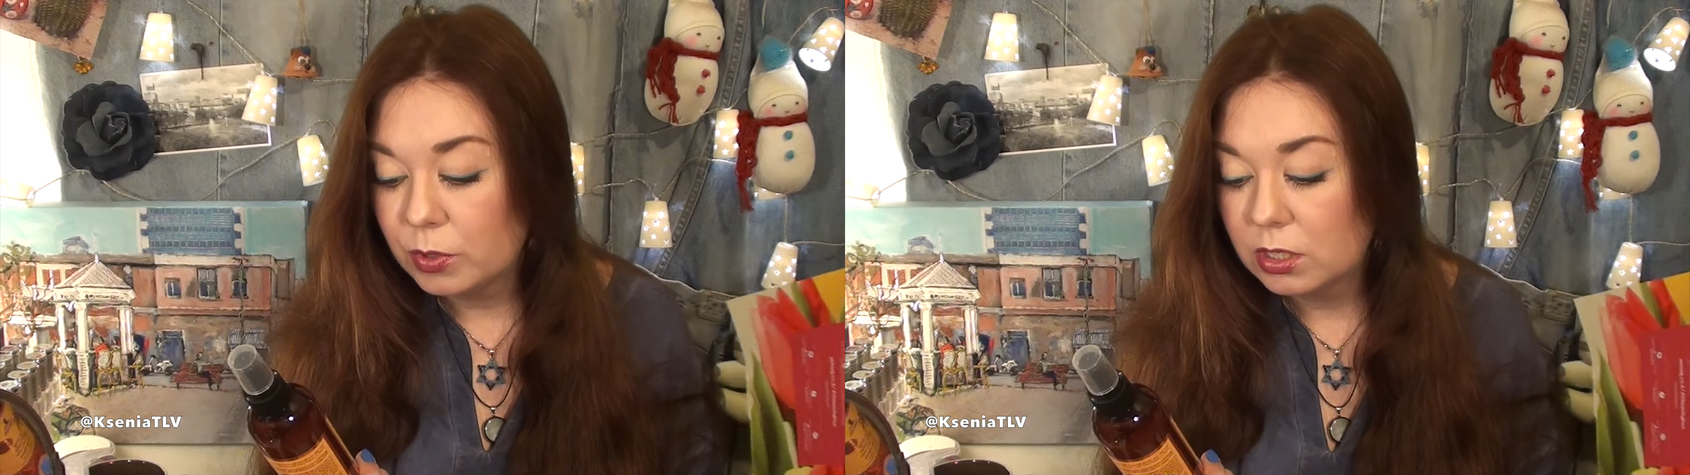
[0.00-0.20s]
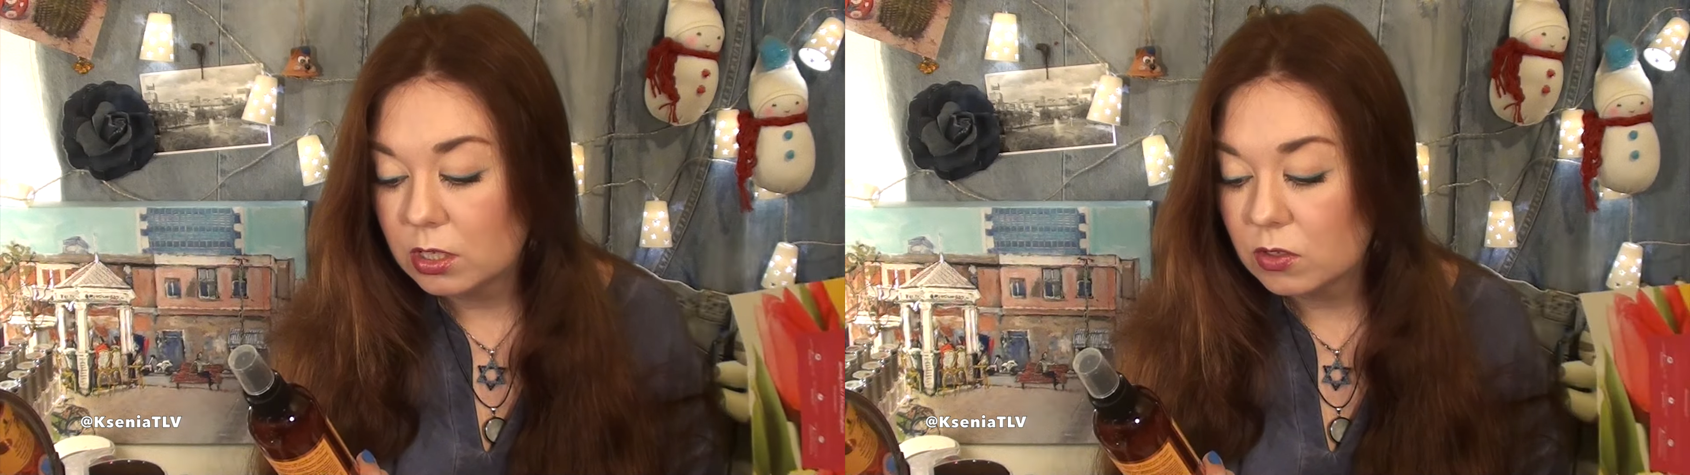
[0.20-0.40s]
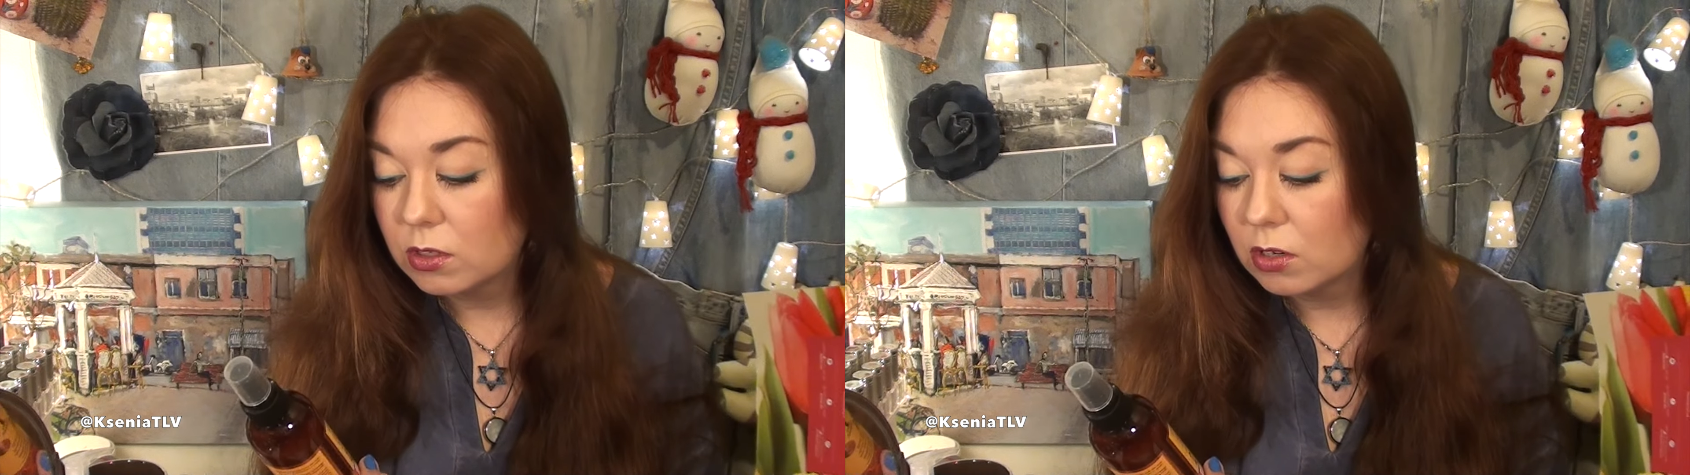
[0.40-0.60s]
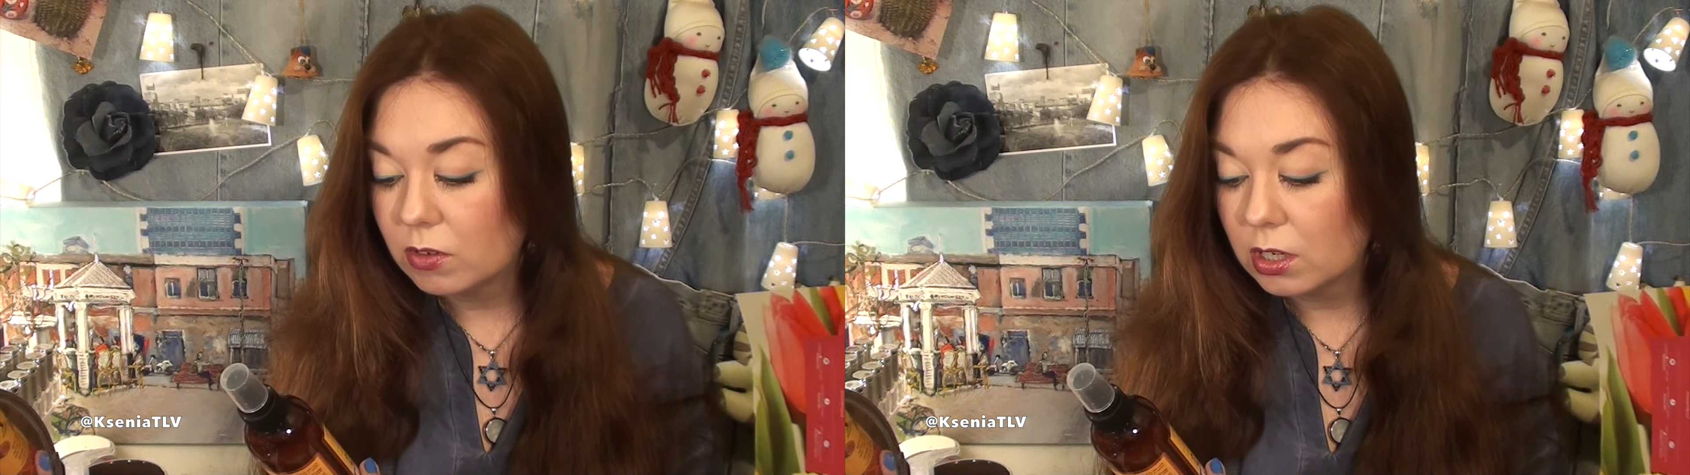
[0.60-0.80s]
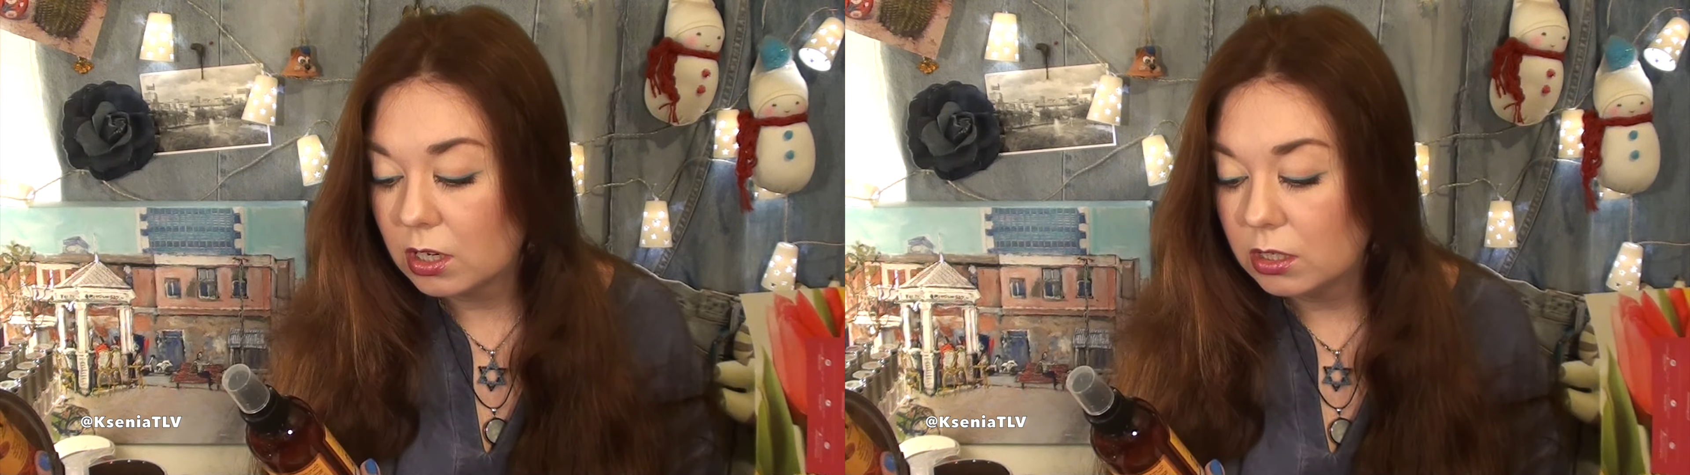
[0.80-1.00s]
Министерства
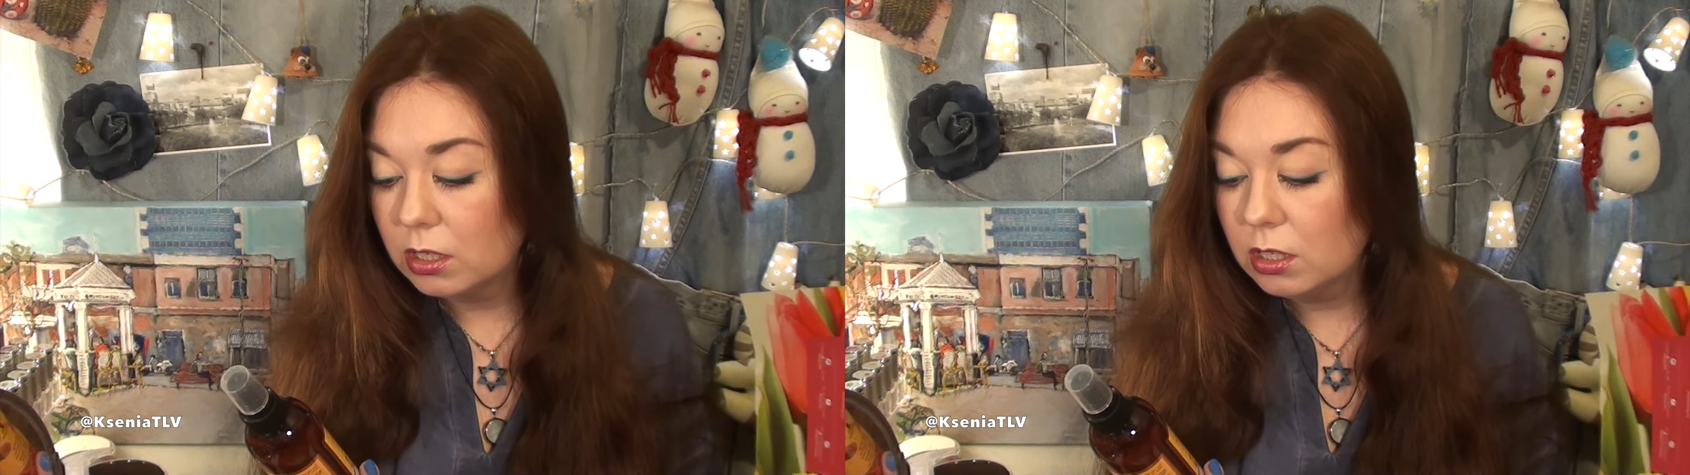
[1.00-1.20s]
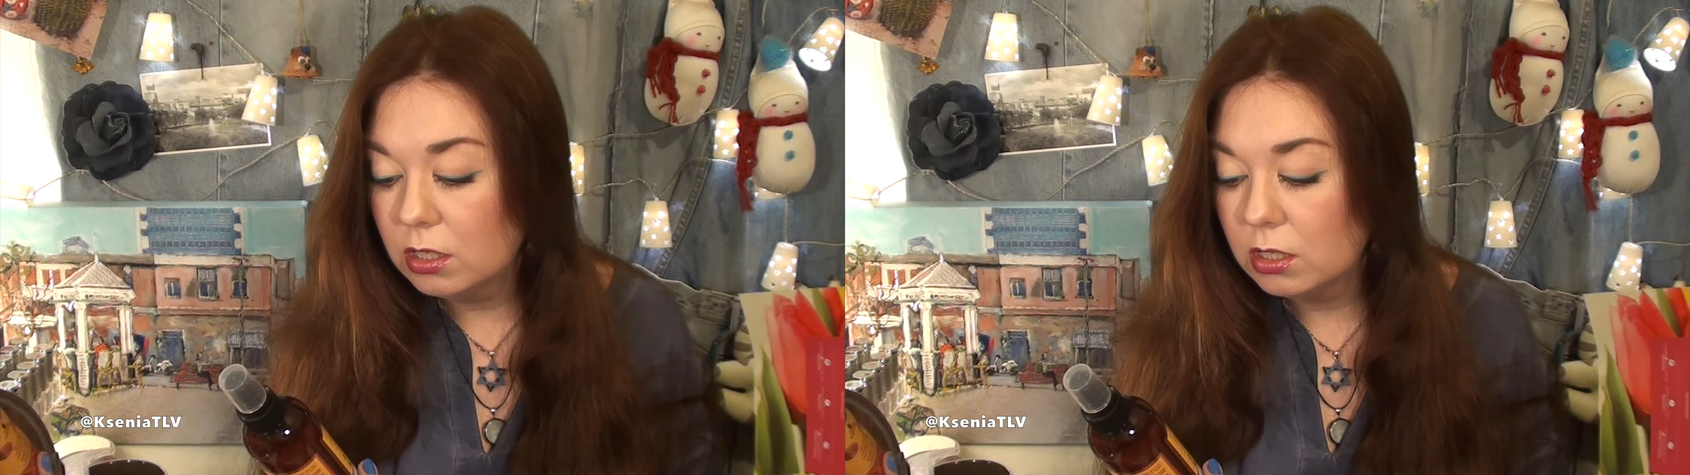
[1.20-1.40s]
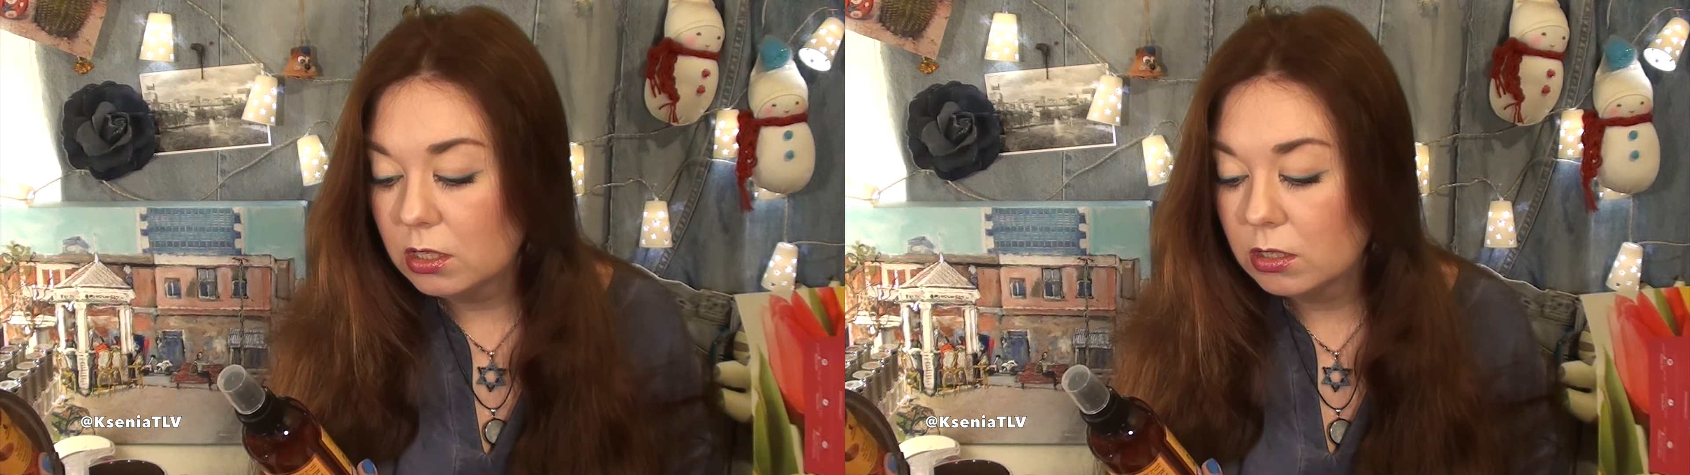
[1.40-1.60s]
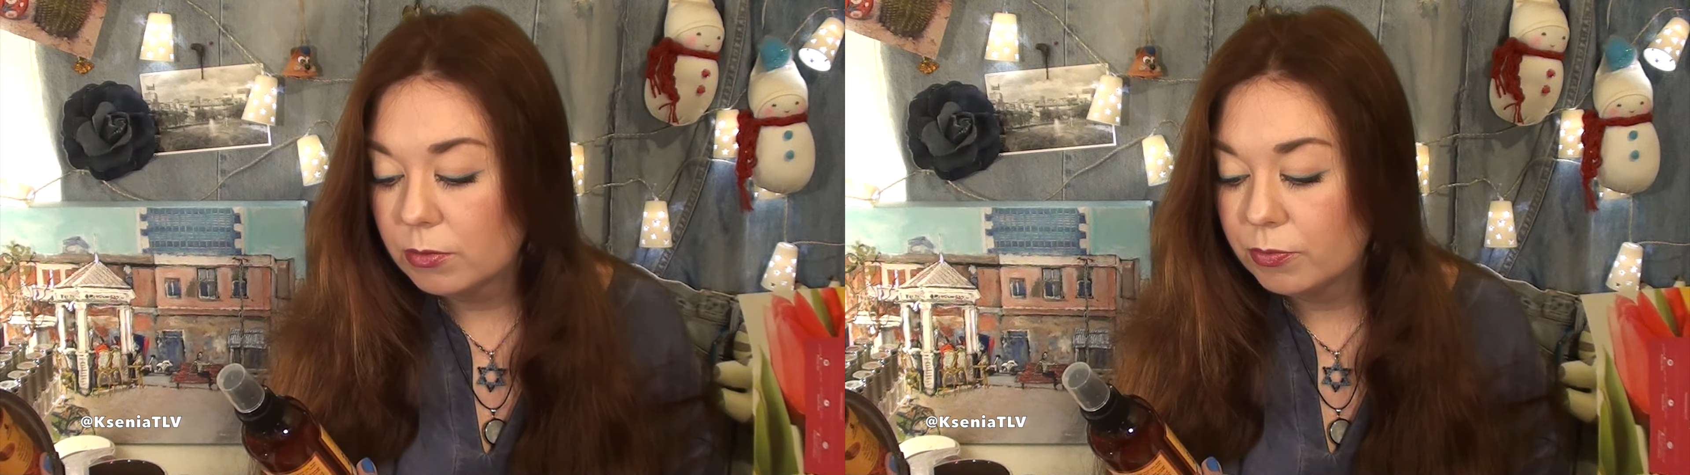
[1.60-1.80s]
здравоохранения